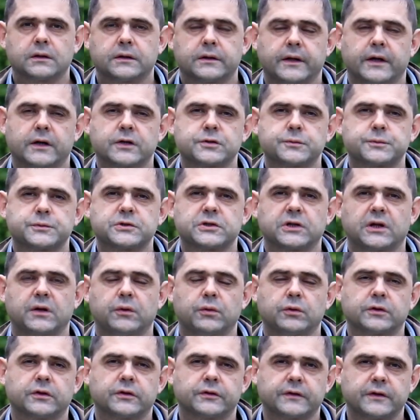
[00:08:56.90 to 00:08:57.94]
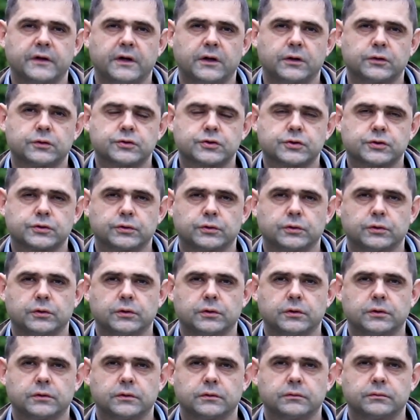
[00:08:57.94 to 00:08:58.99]
Также пчеловоды знают,
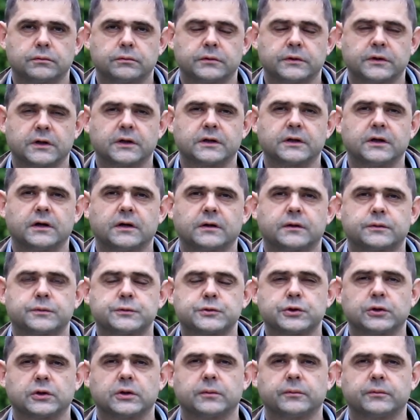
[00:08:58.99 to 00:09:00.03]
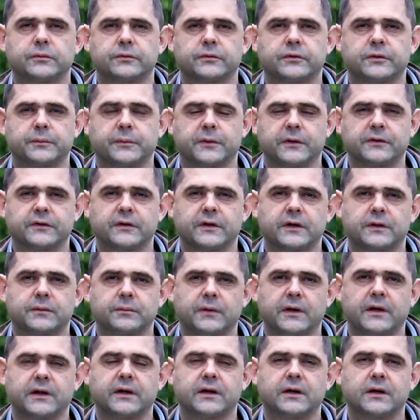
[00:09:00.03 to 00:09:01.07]
что иногда к пчелам заползает
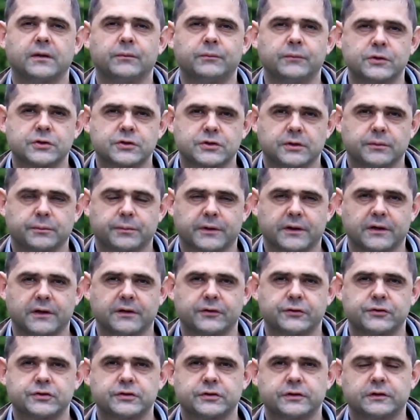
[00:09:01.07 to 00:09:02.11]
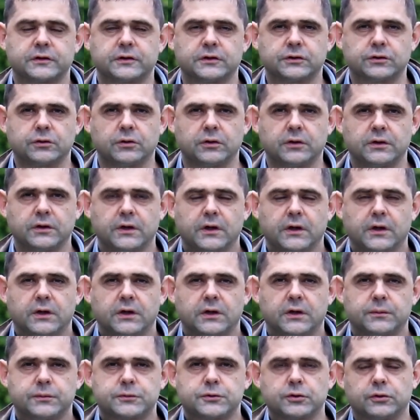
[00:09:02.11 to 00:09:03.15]
маленькая мышка, пролазит через литок,
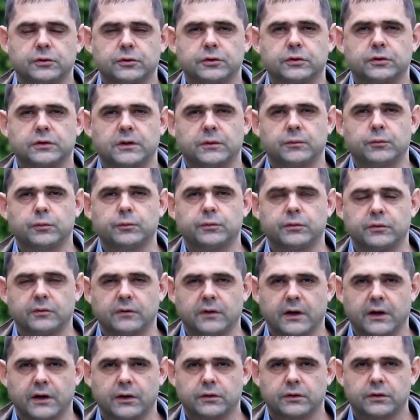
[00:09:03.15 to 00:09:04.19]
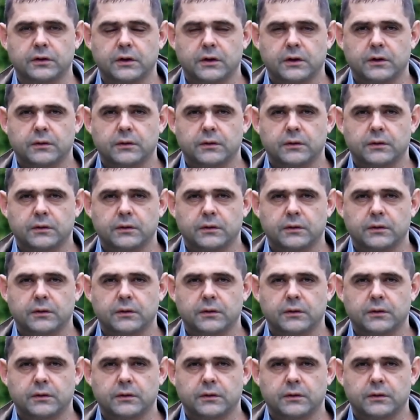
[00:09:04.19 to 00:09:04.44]
и пчел ее там убивают.